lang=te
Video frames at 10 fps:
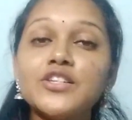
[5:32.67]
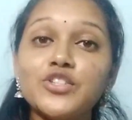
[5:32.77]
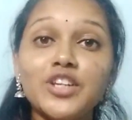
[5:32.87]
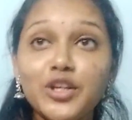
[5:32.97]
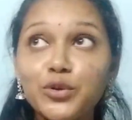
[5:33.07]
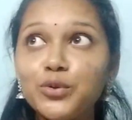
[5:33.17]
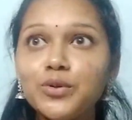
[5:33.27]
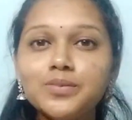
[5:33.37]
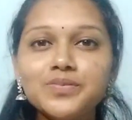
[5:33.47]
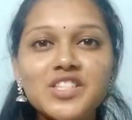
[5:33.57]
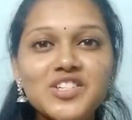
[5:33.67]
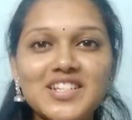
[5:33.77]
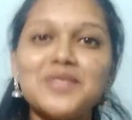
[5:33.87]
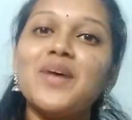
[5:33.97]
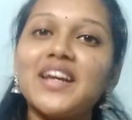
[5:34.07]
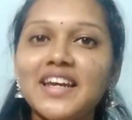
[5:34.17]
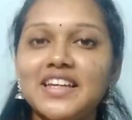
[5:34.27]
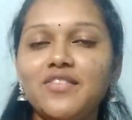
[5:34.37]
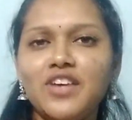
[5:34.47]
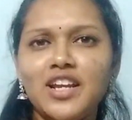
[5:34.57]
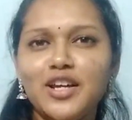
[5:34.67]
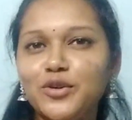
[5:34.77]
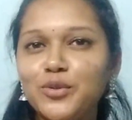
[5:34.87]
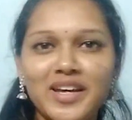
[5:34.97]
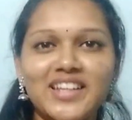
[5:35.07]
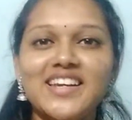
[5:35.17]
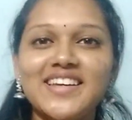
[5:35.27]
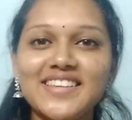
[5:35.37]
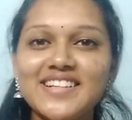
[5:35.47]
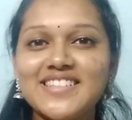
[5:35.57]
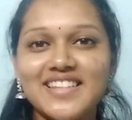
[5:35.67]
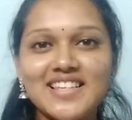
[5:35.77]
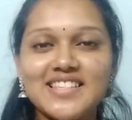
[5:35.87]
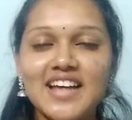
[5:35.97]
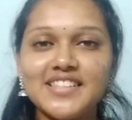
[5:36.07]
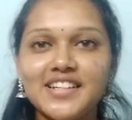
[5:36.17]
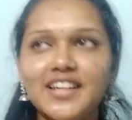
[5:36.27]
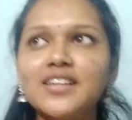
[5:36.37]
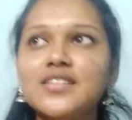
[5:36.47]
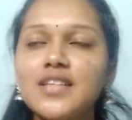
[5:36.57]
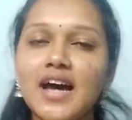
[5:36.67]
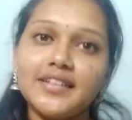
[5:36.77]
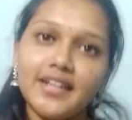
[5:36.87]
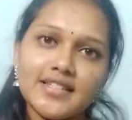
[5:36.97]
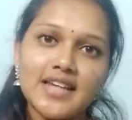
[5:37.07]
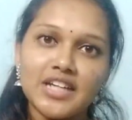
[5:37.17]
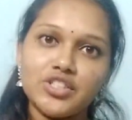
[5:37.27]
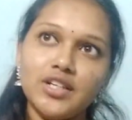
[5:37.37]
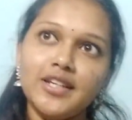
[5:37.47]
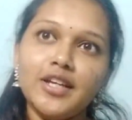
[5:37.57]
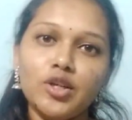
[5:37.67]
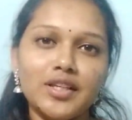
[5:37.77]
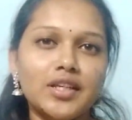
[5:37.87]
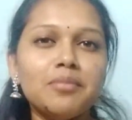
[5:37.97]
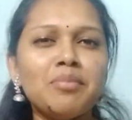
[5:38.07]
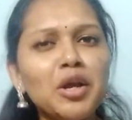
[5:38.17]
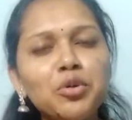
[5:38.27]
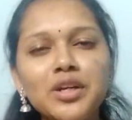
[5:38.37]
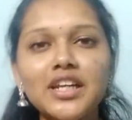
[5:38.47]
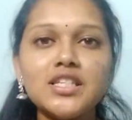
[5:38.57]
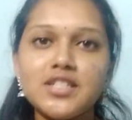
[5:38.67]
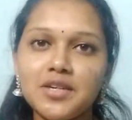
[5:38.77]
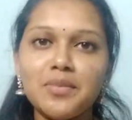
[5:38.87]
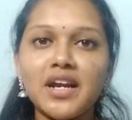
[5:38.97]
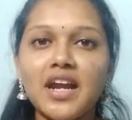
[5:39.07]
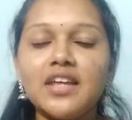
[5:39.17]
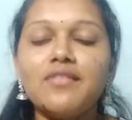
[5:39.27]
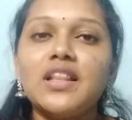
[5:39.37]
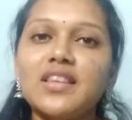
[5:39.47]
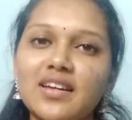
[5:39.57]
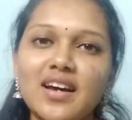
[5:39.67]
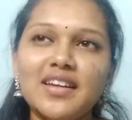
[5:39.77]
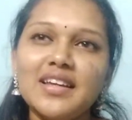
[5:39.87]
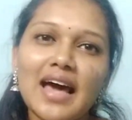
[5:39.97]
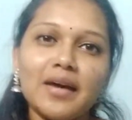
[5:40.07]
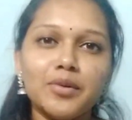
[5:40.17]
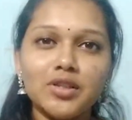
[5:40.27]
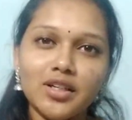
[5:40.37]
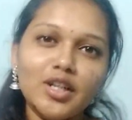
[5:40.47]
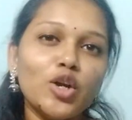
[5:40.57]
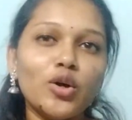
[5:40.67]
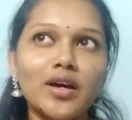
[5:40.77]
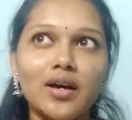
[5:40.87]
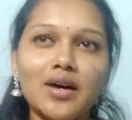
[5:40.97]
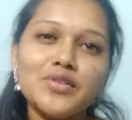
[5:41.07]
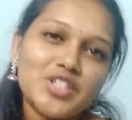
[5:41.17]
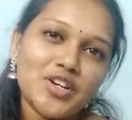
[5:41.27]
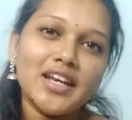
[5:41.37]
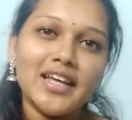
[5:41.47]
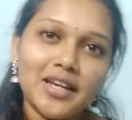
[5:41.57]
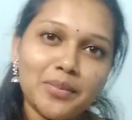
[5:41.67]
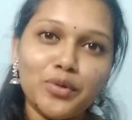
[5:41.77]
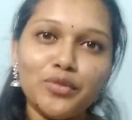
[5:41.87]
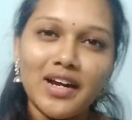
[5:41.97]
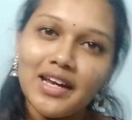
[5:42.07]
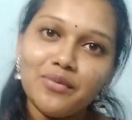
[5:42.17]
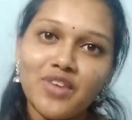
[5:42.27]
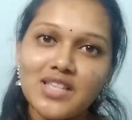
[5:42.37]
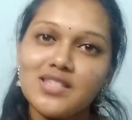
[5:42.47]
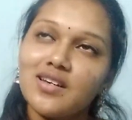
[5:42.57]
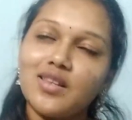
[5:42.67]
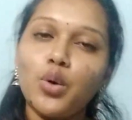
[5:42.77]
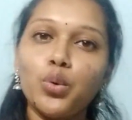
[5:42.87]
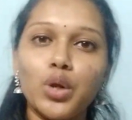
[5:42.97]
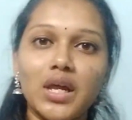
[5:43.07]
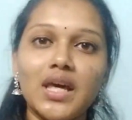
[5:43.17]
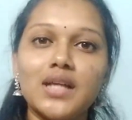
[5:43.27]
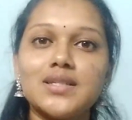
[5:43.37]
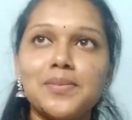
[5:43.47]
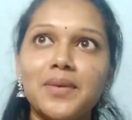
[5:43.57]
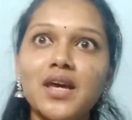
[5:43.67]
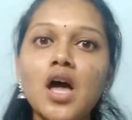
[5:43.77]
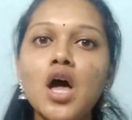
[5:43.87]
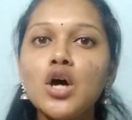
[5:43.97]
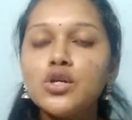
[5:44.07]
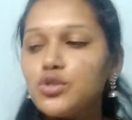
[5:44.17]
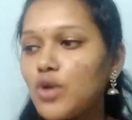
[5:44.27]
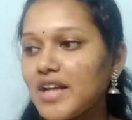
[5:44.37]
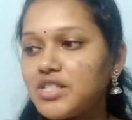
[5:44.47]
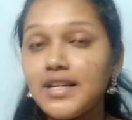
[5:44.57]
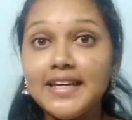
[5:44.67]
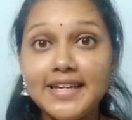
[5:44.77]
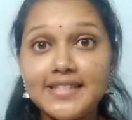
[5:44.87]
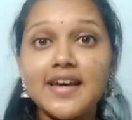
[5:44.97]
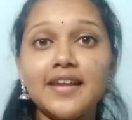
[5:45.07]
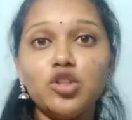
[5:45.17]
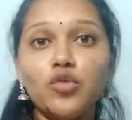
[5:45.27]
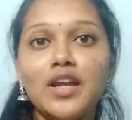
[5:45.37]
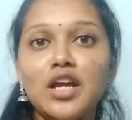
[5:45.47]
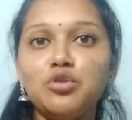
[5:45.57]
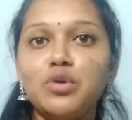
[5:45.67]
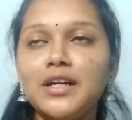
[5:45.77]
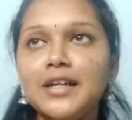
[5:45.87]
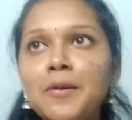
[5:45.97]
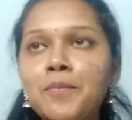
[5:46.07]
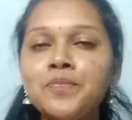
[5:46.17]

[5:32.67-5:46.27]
సో నేను స్ట్రీట్ మార్కెట్కి వెళ్ళాను మీ అందరికీ తెలుసు కదా సాటర్డే సాటర్డేస్ యాక్చువల్లీ నేను ఏదైనా పని ఉంటేనే స్ట్రీట్ మార్కెట్కి వెళ్తాను కానీ లేకపోతే ఇంట్లో అవసరం లేనప్పుడు వెళ్ళడం వేస్ట్ కదా ఊరికినే అని చెప్పి సో యాక్చువల్లీ ఈసారి ఎందుకు వెళ్ళాను అంటే